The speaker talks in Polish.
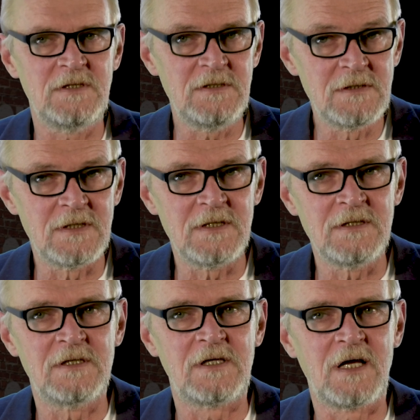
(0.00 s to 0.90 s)

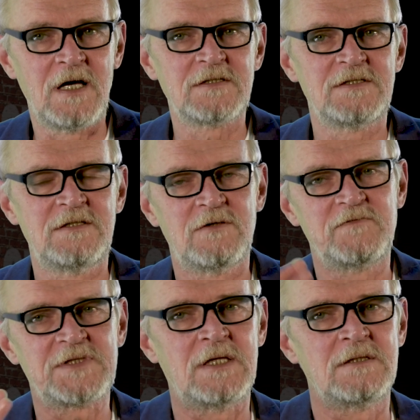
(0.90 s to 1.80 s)
innej reakcji na
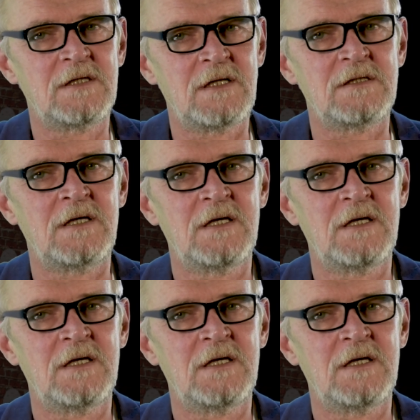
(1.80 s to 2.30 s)
ów skandal